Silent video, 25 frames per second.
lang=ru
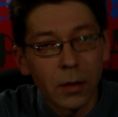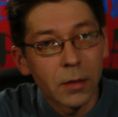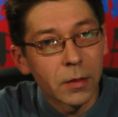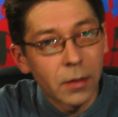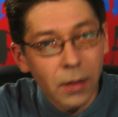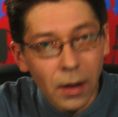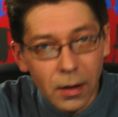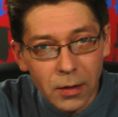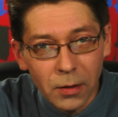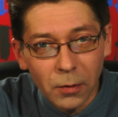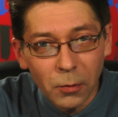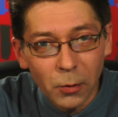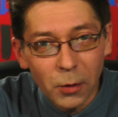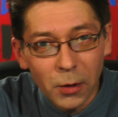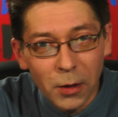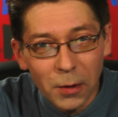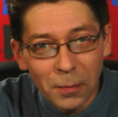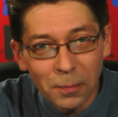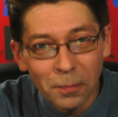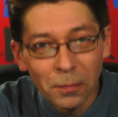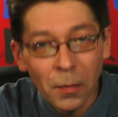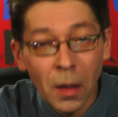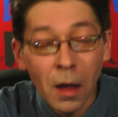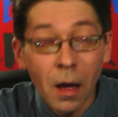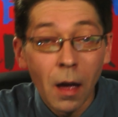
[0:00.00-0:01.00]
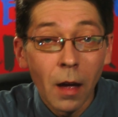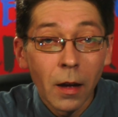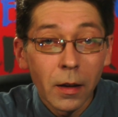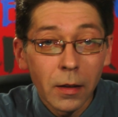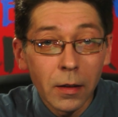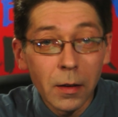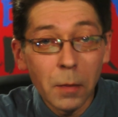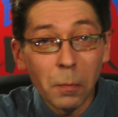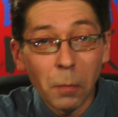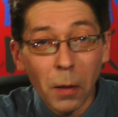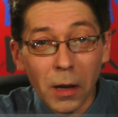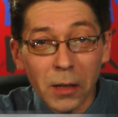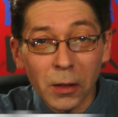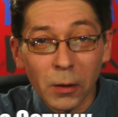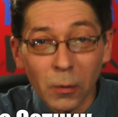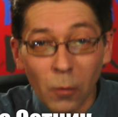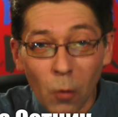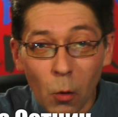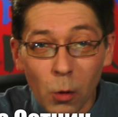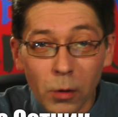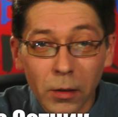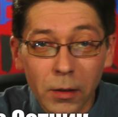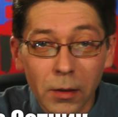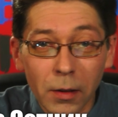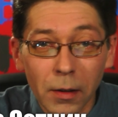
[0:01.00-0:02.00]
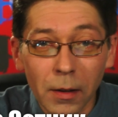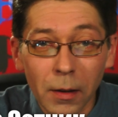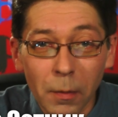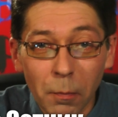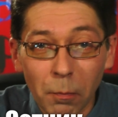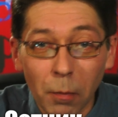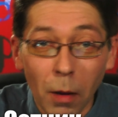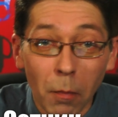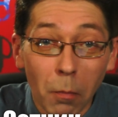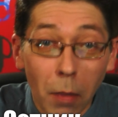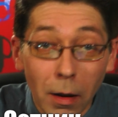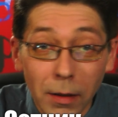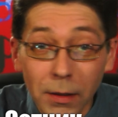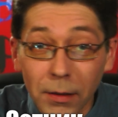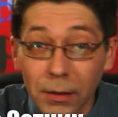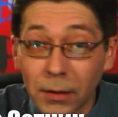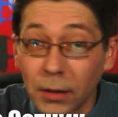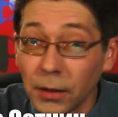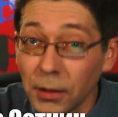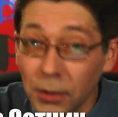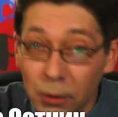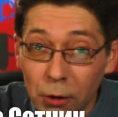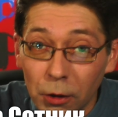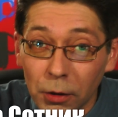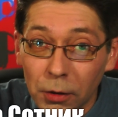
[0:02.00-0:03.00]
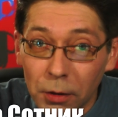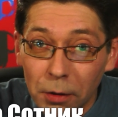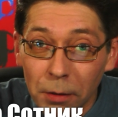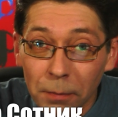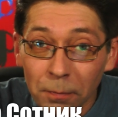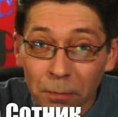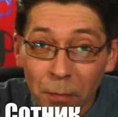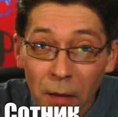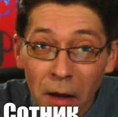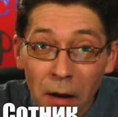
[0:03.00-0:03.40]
здравствуйте. И позвольте побострычить,